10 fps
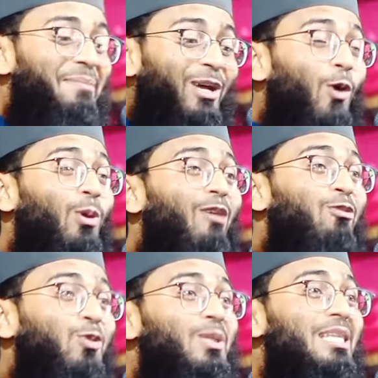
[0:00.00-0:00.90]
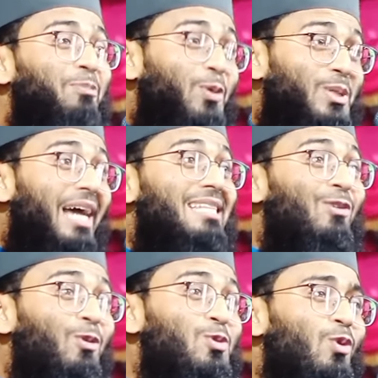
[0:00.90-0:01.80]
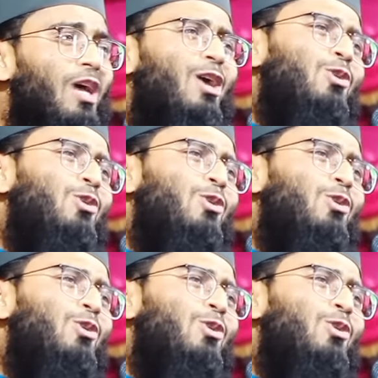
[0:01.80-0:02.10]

মানে গোলাপ ফুল দিয়ে বুঝাইছে হুজুর